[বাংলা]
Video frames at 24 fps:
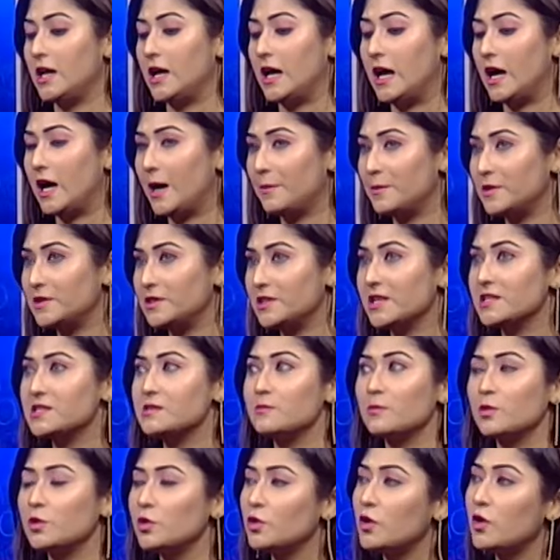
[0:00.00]
আমার কাছে
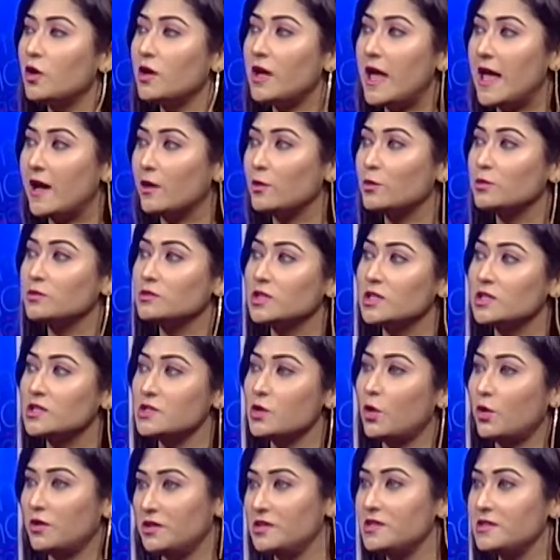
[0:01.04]
মনে হয় এখনকার যে
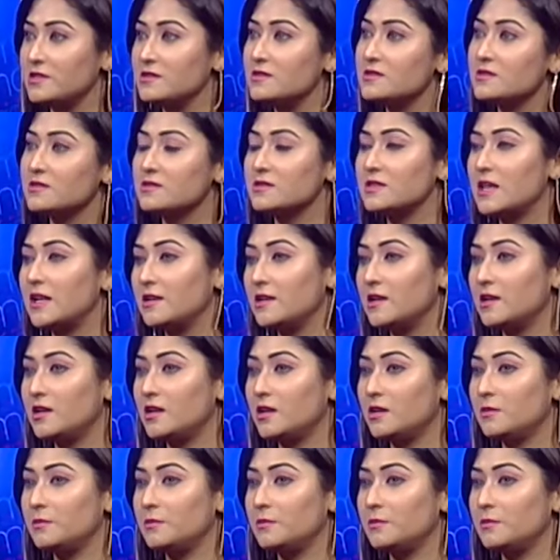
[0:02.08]
অডিয়েন্স তারা